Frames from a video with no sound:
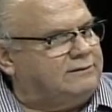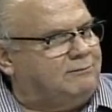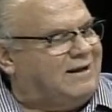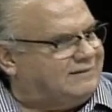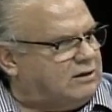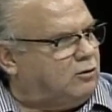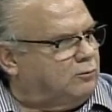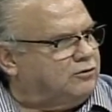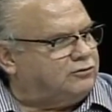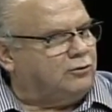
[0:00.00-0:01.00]
más que
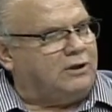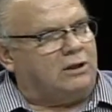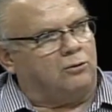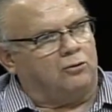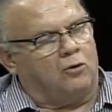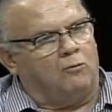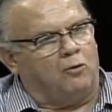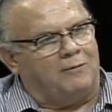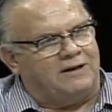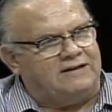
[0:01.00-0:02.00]
como historiador, como
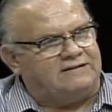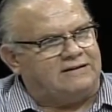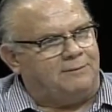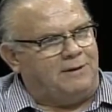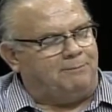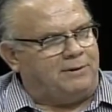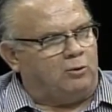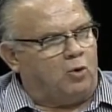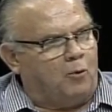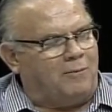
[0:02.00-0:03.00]
humanista me
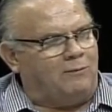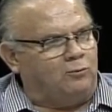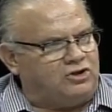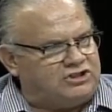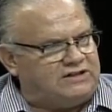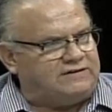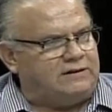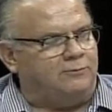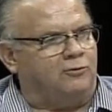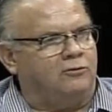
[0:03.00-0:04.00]
preocupa
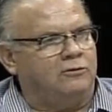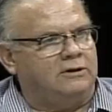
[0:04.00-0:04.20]
muchísimo